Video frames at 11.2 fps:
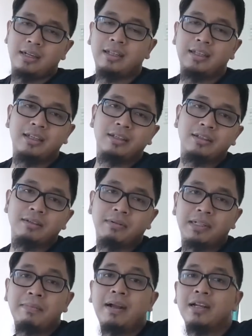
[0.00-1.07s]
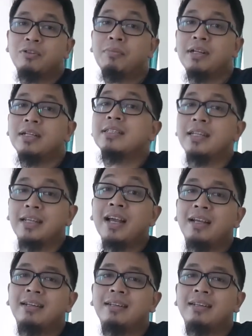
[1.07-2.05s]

Nanti kita makan cobain di sini ya.